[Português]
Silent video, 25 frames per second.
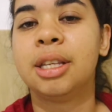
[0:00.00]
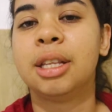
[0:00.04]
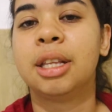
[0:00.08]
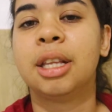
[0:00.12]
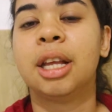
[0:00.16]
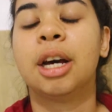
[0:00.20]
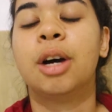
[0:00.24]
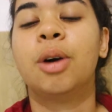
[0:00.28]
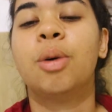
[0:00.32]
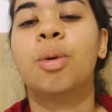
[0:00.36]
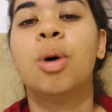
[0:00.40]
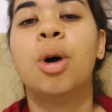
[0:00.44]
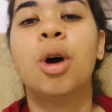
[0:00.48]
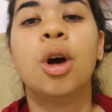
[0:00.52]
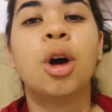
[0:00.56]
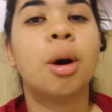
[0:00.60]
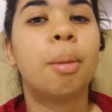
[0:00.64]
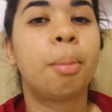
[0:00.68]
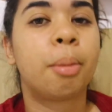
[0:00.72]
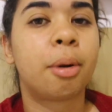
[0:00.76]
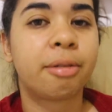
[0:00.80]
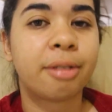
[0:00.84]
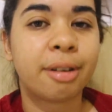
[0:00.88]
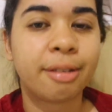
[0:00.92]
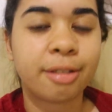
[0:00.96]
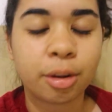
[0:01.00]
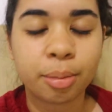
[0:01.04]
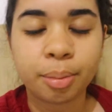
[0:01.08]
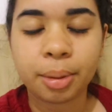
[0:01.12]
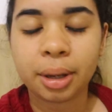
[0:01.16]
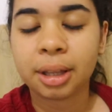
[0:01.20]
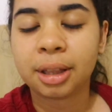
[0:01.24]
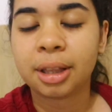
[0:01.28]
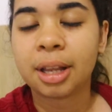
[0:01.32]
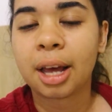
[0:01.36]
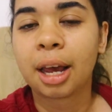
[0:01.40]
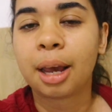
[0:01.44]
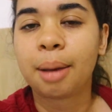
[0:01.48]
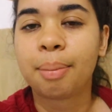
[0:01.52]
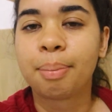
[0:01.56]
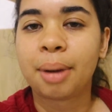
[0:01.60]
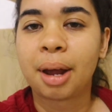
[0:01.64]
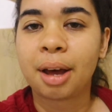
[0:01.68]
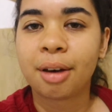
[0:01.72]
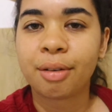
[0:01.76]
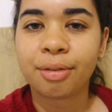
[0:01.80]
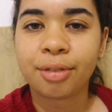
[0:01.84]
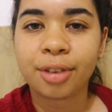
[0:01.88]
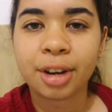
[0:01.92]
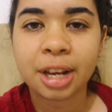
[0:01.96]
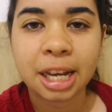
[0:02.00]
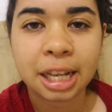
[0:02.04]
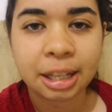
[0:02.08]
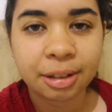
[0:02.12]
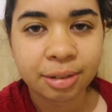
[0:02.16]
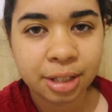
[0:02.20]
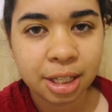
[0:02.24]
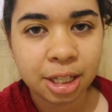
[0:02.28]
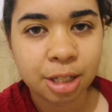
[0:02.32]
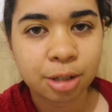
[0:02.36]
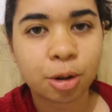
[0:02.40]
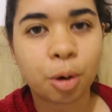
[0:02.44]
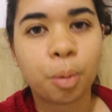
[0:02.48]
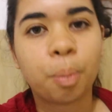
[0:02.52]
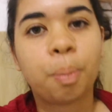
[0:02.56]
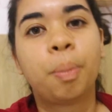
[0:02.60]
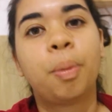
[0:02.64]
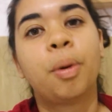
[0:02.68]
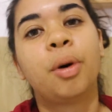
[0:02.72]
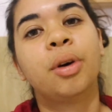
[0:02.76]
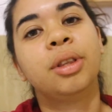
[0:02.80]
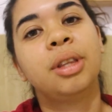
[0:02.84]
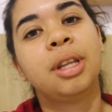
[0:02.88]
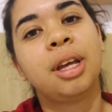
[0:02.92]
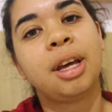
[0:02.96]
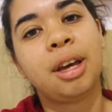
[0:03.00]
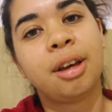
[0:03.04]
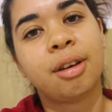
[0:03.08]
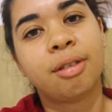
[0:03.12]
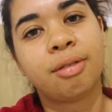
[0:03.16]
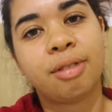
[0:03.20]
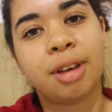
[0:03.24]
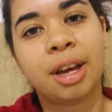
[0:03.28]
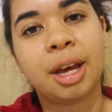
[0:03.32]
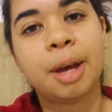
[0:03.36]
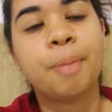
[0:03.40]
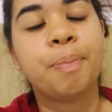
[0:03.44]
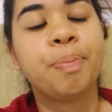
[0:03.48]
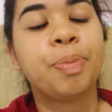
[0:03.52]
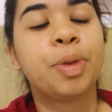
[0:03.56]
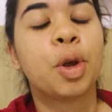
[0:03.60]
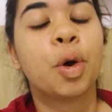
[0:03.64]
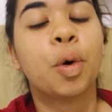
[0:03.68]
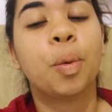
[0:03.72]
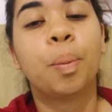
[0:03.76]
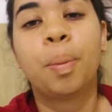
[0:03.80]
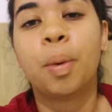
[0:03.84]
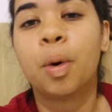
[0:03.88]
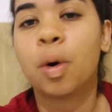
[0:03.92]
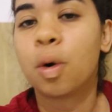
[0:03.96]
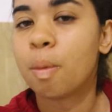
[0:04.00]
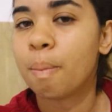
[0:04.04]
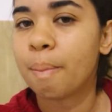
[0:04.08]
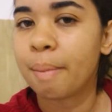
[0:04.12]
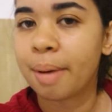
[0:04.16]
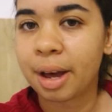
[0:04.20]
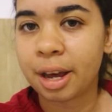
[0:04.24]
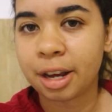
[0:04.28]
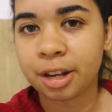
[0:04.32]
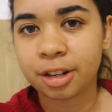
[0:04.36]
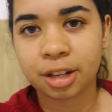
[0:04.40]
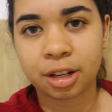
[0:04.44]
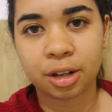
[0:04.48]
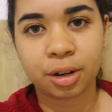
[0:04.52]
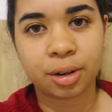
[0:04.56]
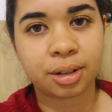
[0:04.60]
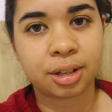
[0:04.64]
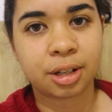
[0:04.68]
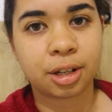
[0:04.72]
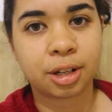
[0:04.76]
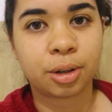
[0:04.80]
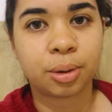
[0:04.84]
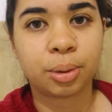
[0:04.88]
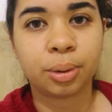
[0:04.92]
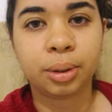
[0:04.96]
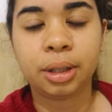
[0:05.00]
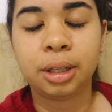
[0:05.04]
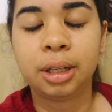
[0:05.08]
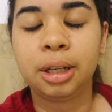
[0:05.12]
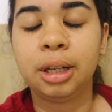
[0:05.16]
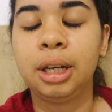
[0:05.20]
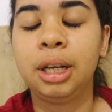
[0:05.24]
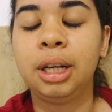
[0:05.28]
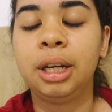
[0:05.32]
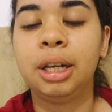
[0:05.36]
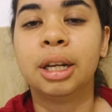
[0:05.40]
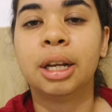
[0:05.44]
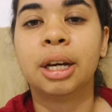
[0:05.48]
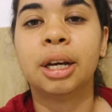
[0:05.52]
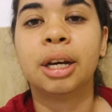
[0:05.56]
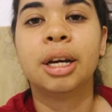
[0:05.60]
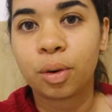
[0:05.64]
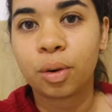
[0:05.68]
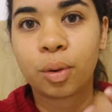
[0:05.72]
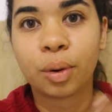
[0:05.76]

Então, provavelmente daqui pra frente vocês vão poder ver pouco mais da nossa rotina.